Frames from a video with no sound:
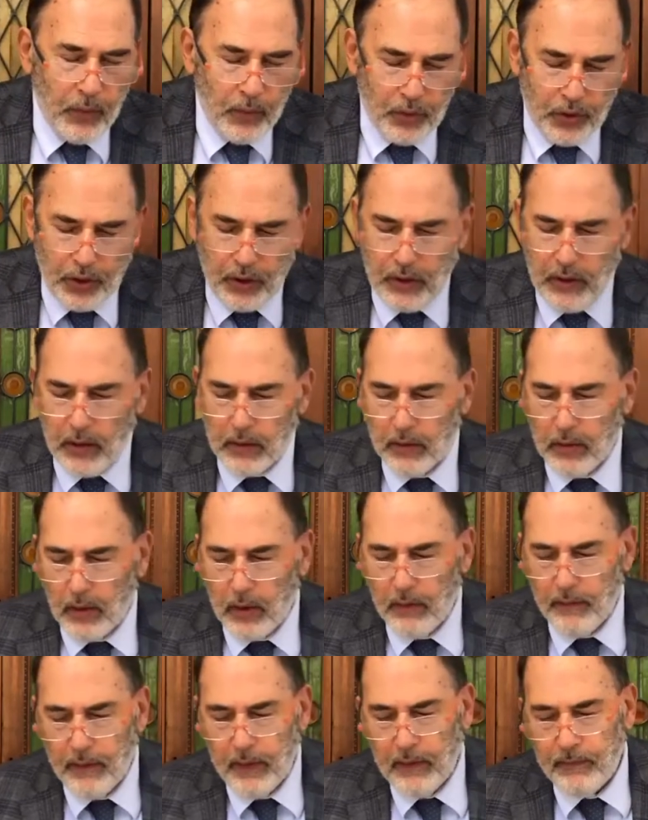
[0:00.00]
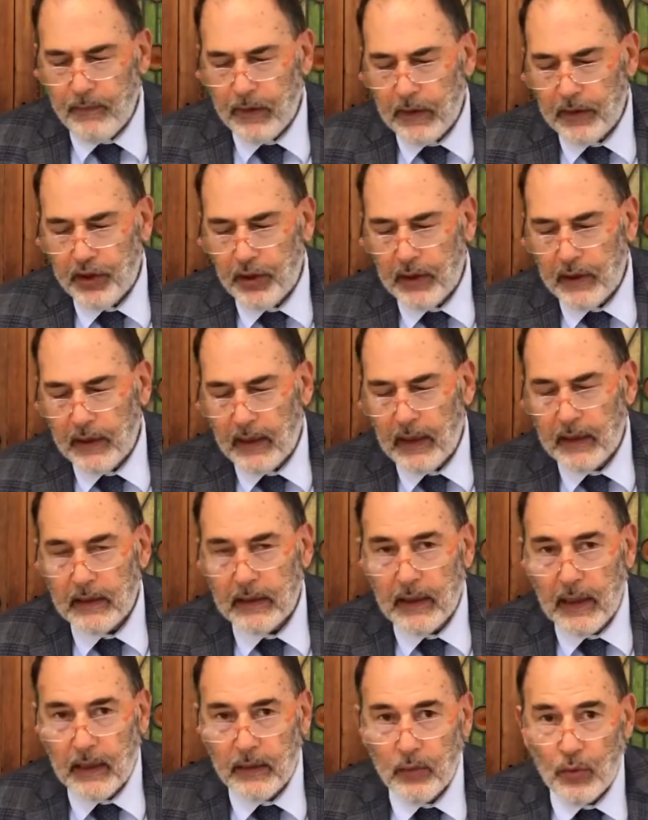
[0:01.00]
uscì Iacove, invece in
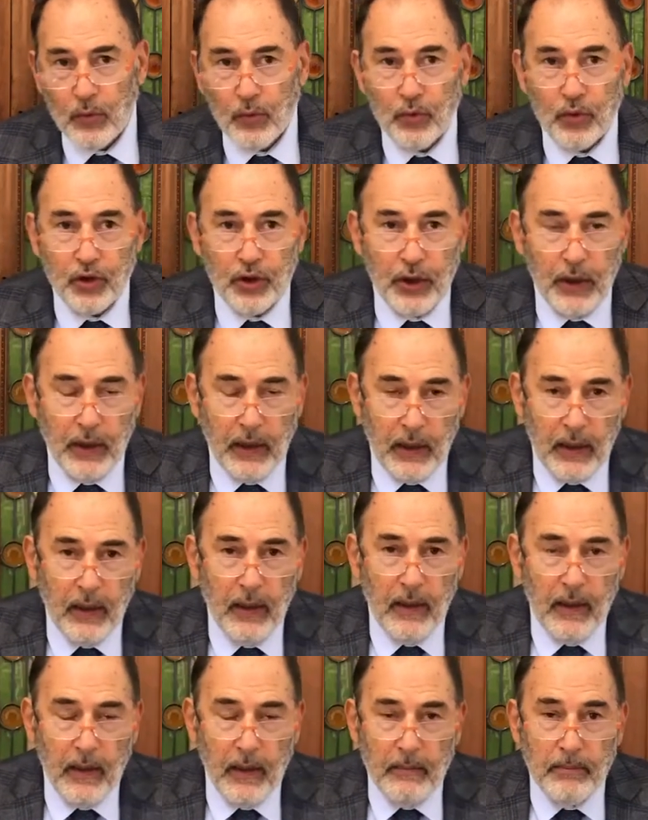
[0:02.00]
realtà non uscì,